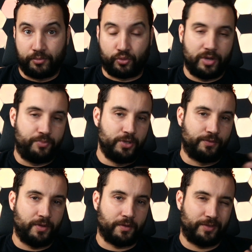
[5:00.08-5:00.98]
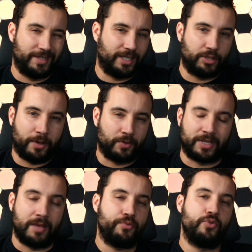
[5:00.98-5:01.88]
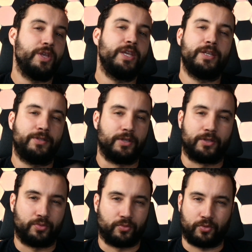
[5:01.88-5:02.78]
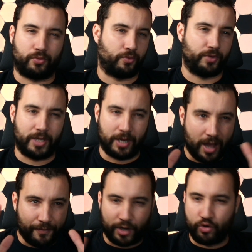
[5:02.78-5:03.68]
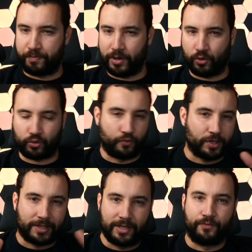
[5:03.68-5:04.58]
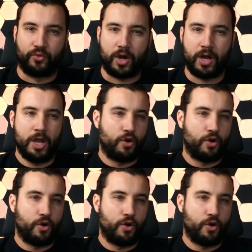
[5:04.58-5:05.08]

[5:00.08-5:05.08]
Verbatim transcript: qu'ils puissent vivre des expériences un peu inédites. On est là avec le pilote, on voit ce qu'il voit, on